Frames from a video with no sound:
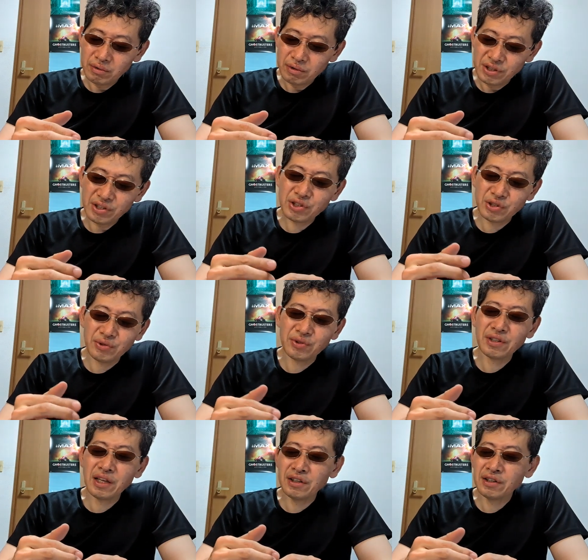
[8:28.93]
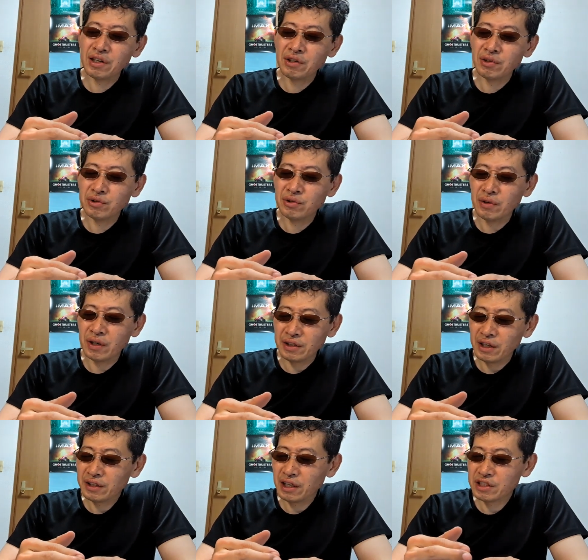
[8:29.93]
飲酒運転っていうのは
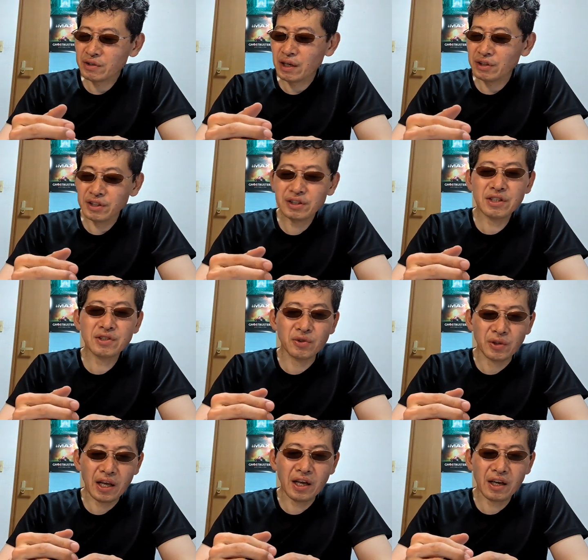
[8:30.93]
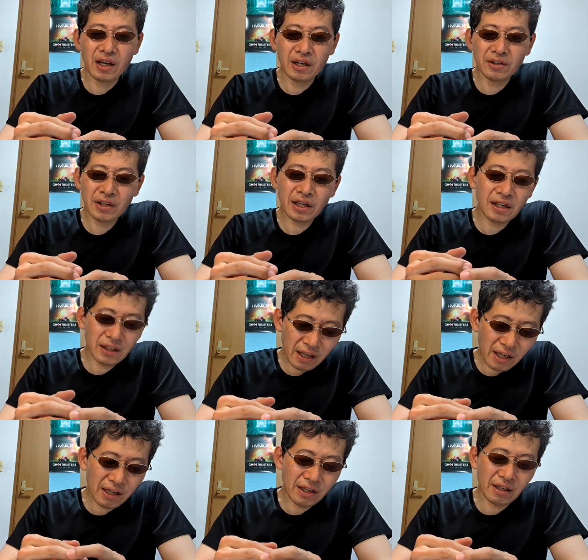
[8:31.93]
ね、立ち悪いんですよね。だか
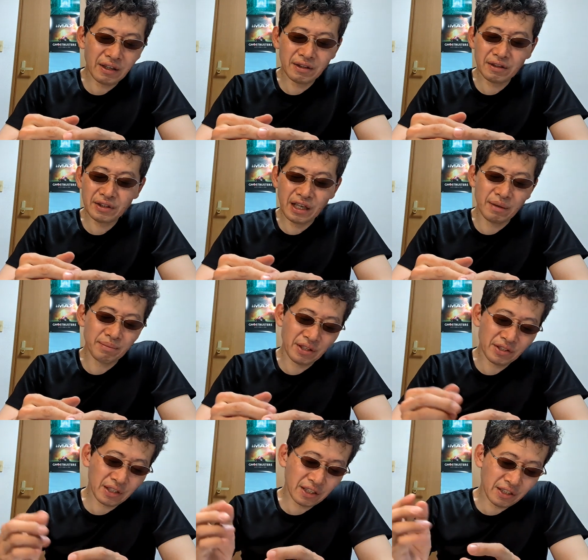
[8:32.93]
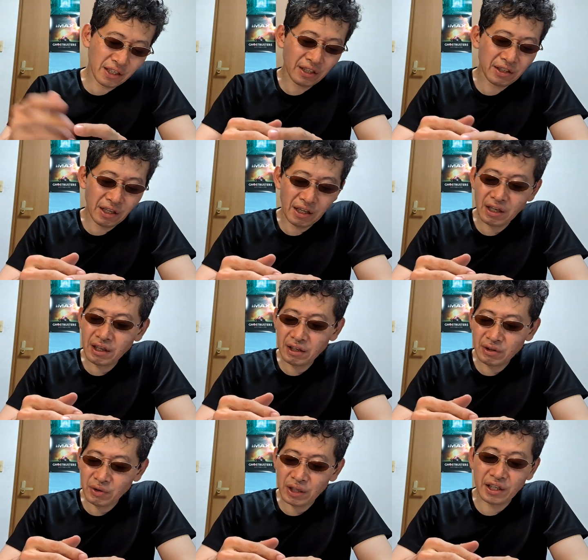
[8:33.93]
ら、厳罰化されて
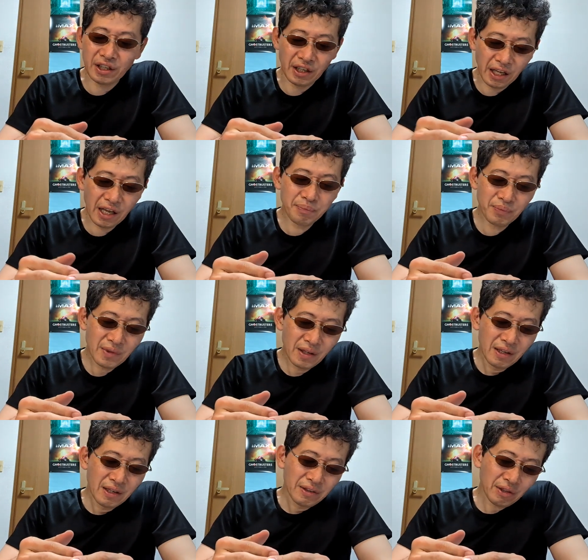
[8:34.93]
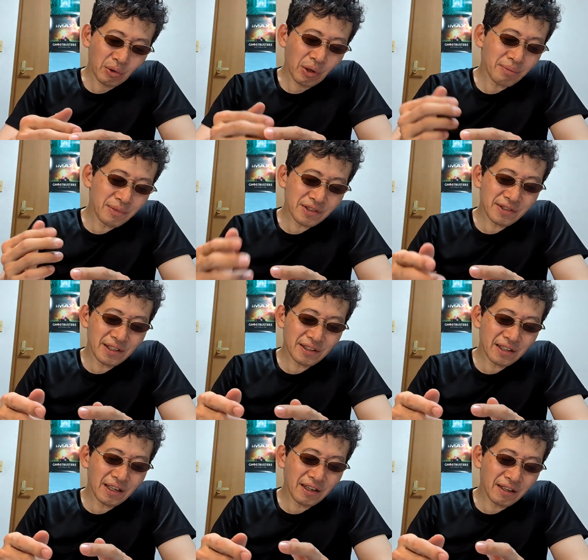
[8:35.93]
るわけでね。だから、厳罰され
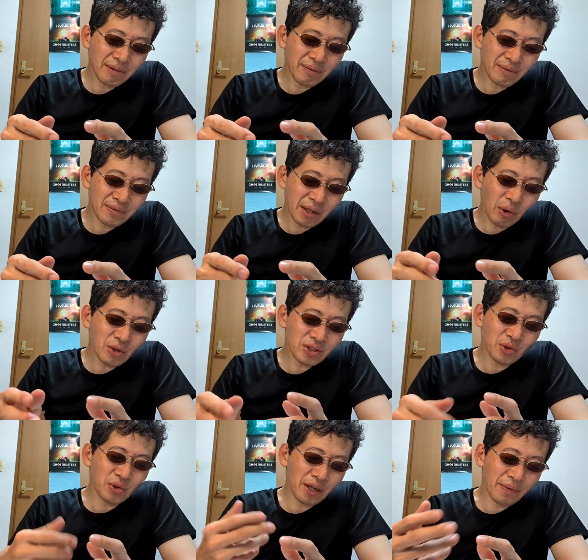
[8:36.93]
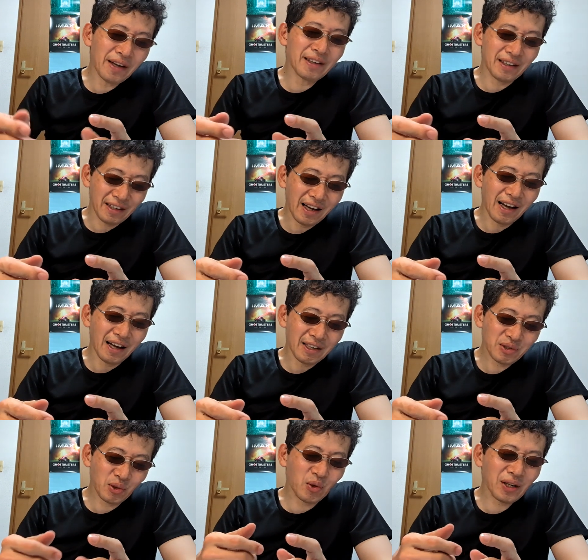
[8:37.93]
たら、直しそうやばいから、
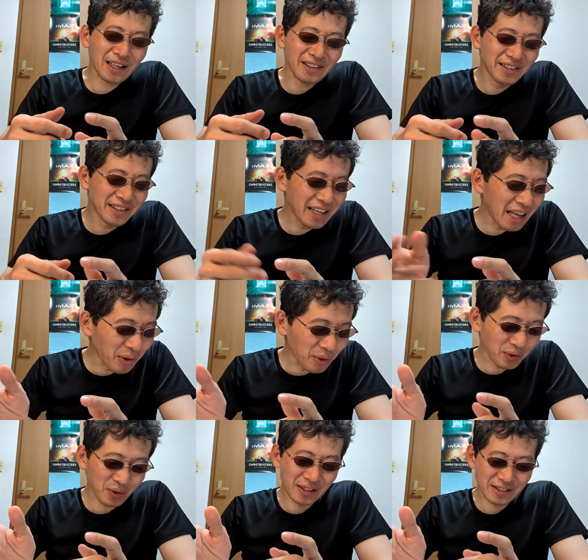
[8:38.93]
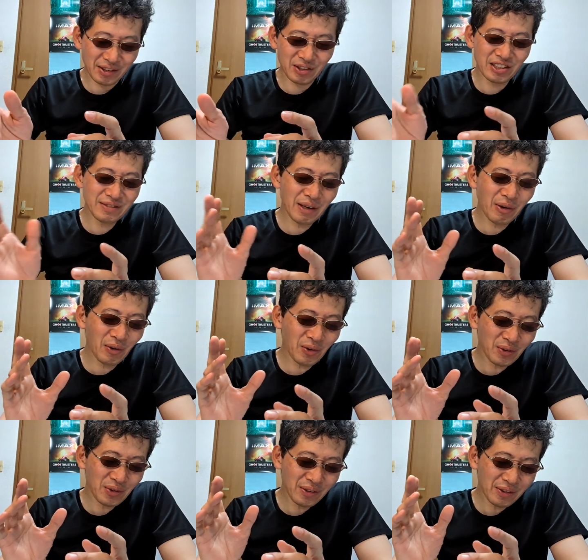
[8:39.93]
そこから逃げようとかさ、車は